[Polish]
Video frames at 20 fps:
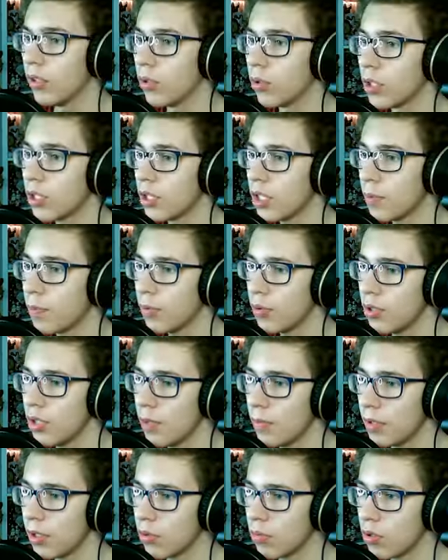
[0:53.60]
do naszych
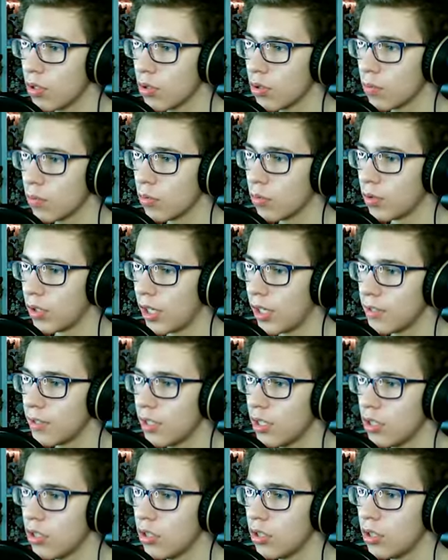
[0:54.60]
podziemi, które są tutaj. Z
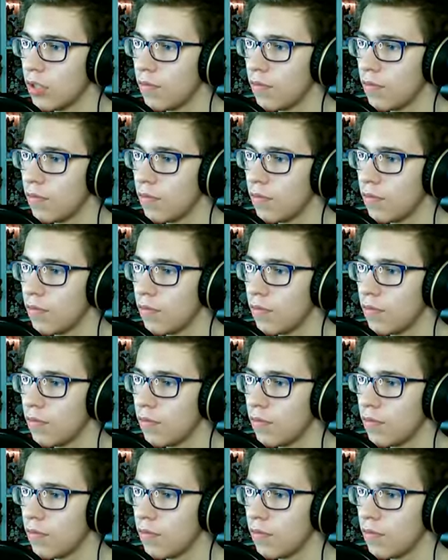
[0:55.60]
racji, że